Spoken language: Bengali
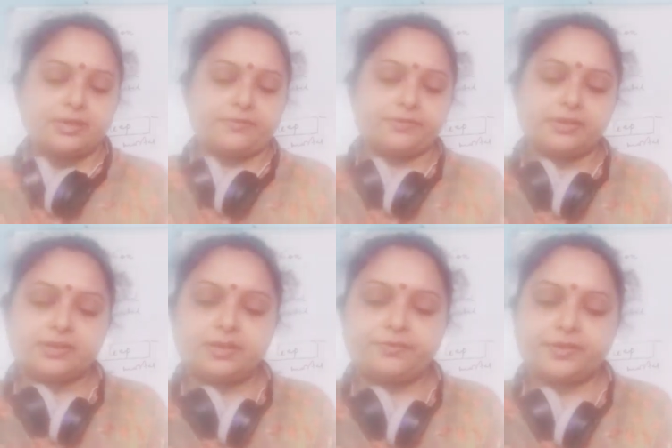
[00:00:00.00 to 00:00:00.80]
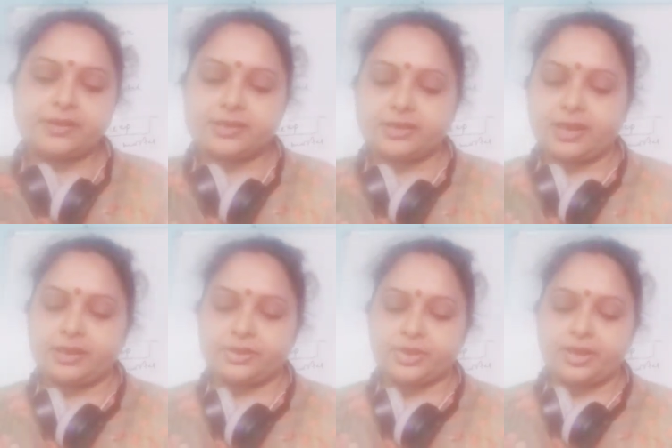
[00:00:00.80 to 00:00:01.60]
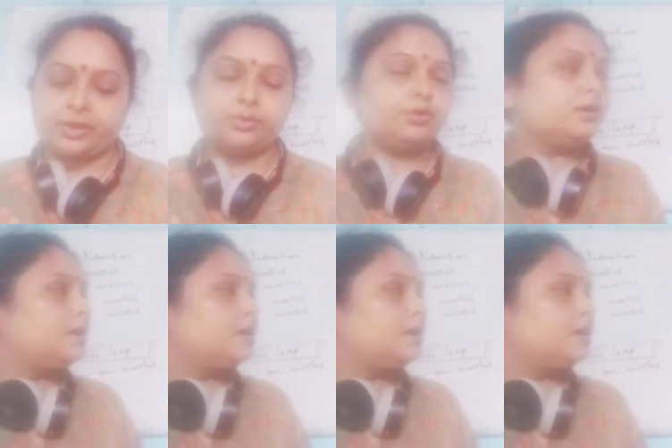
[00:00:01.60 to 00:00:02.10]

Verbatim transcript: যে ফার্স্ট ডিফারেন্সটা দাঁড়াচ্ছে দেখো